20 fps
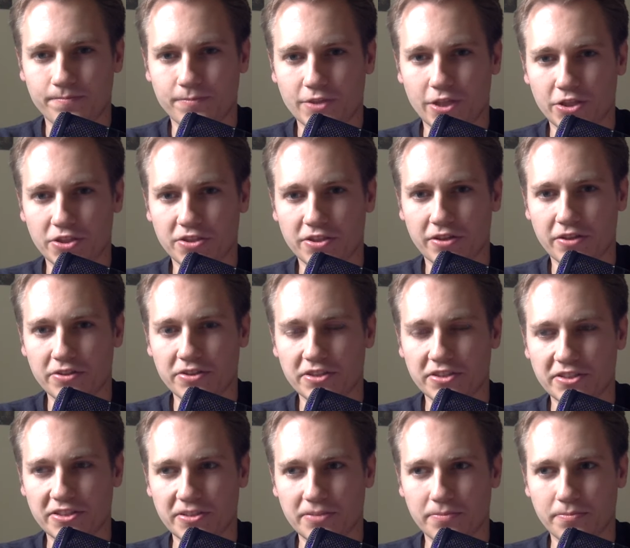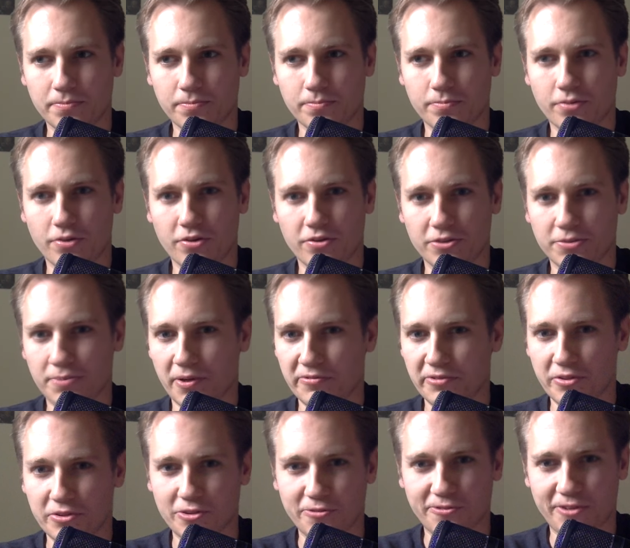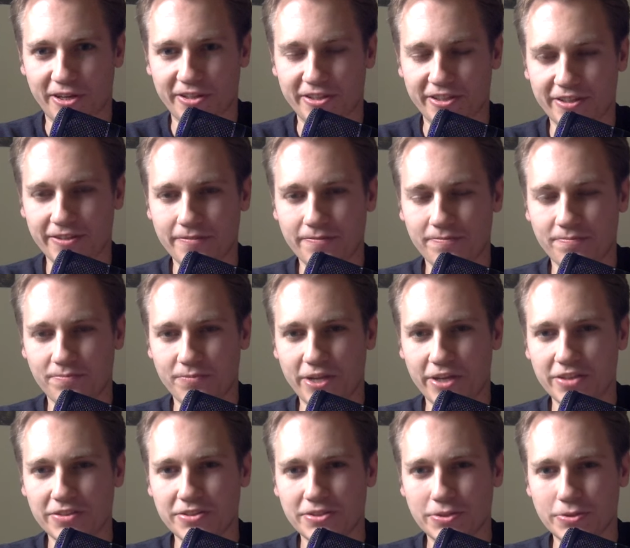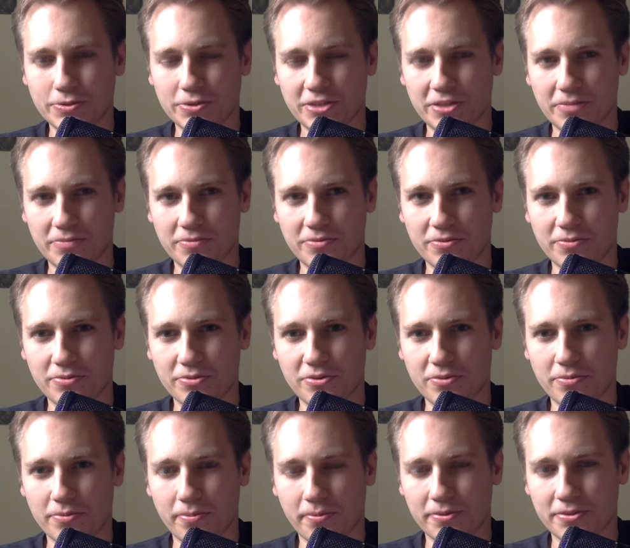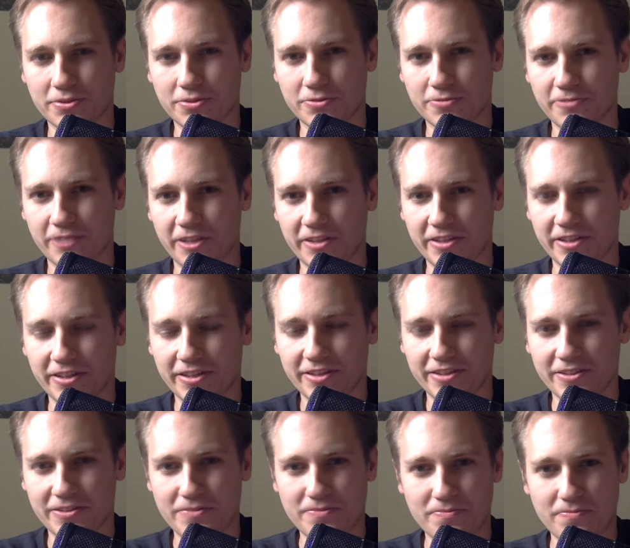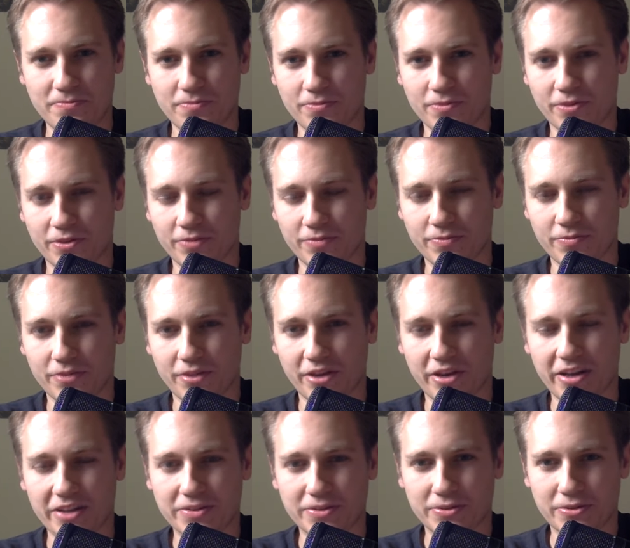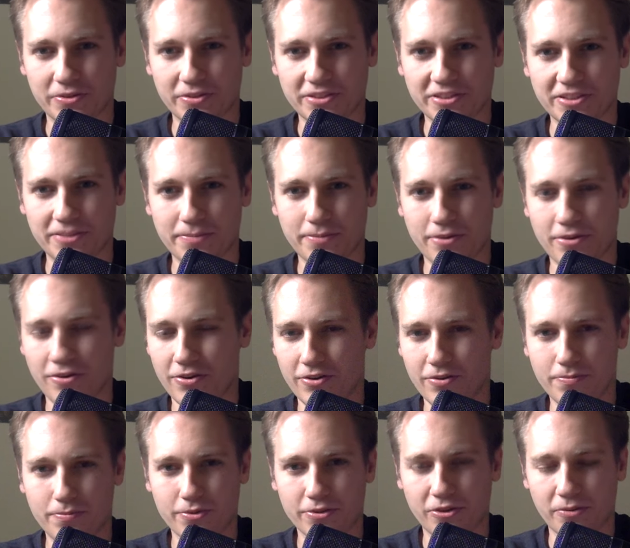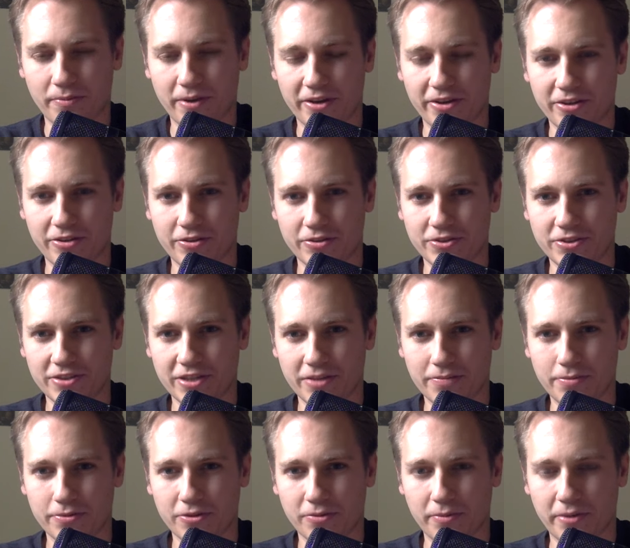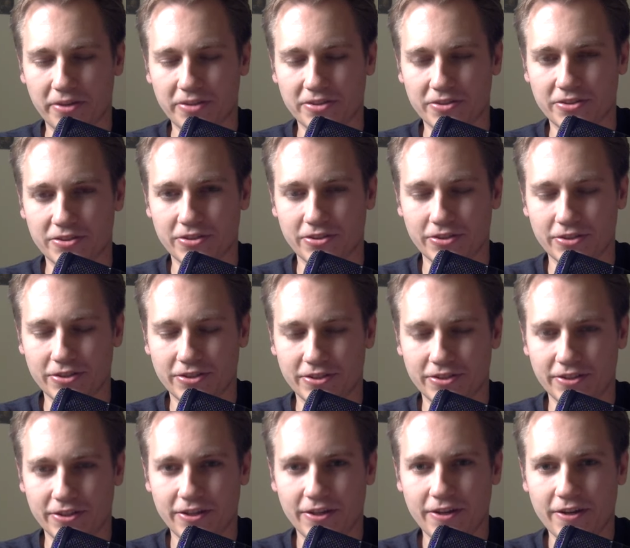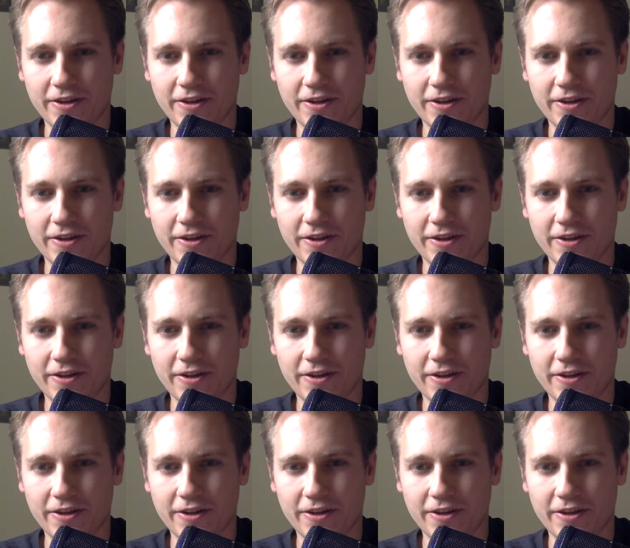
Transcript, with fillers: zaczynaliście z tym, bo sprawiało to frajdę. Jakimś cudem to było po prostu fajne, relaksujące po, po normalnych godzinach, po normalnej codzienności,